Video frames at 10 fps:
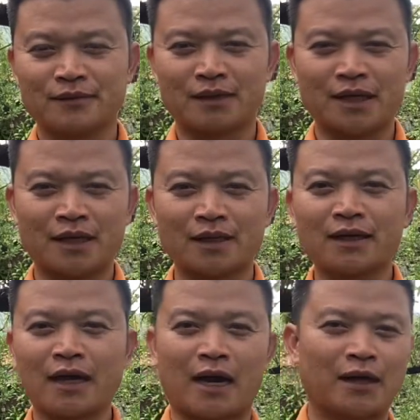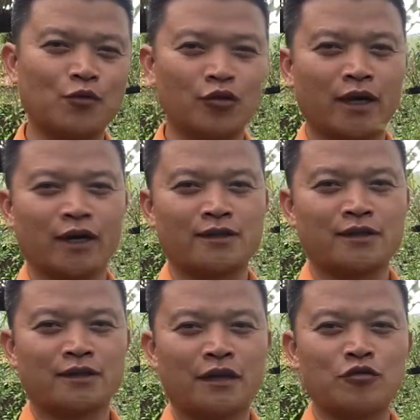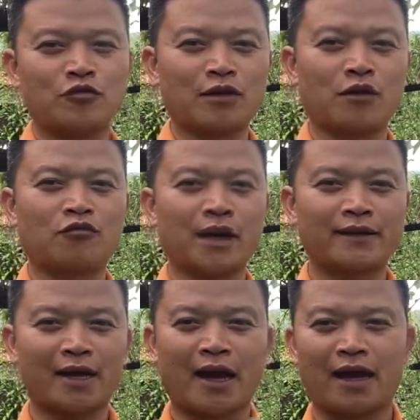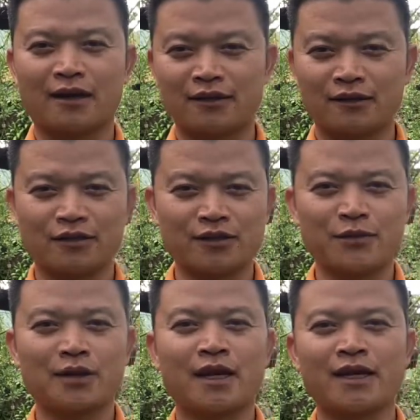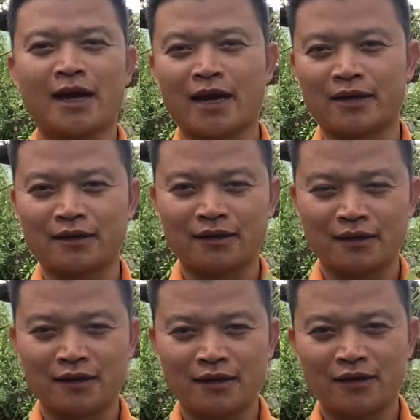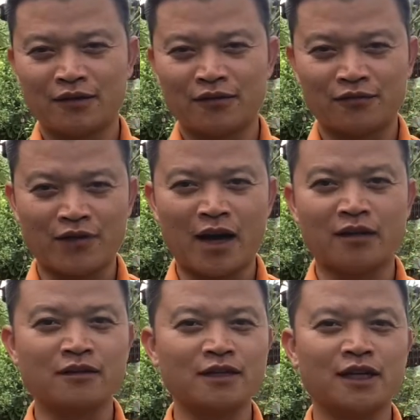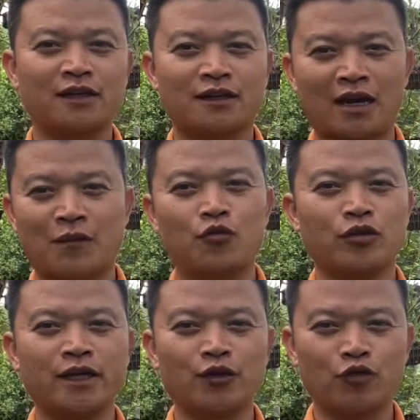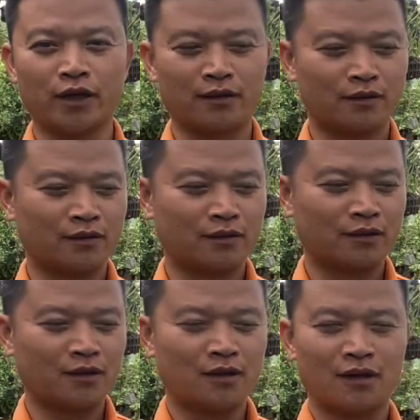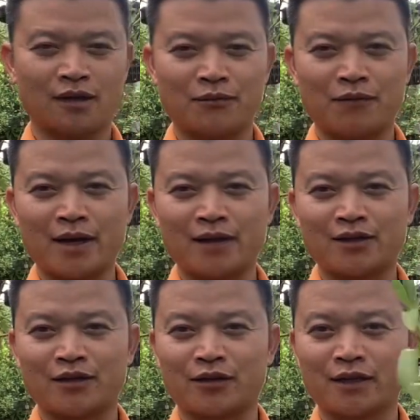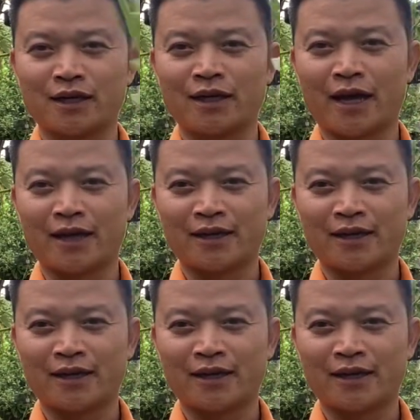thì tất cả cái bụi đấy nó nếu chúng ta không cắt ra nó sẽ bị lây lan và đương nhiên cả bụi đi luôn may chỉ còn cái thân này